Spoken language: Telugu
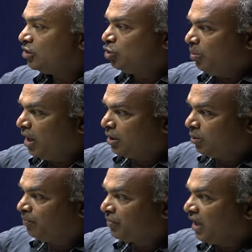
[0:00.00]
సుమారు
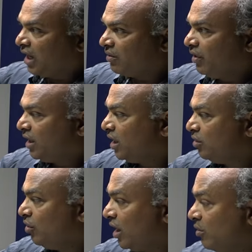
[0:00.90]
అరవై
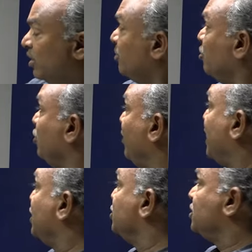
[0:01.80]
నాలుగు అరవై మూడు
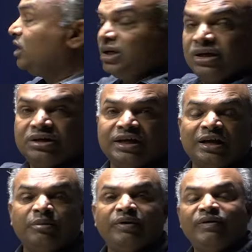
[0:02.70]
వేల నుంచి
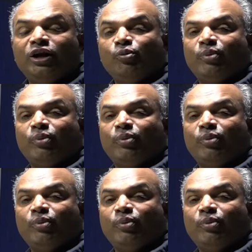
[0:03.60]
ఎనభై వేలు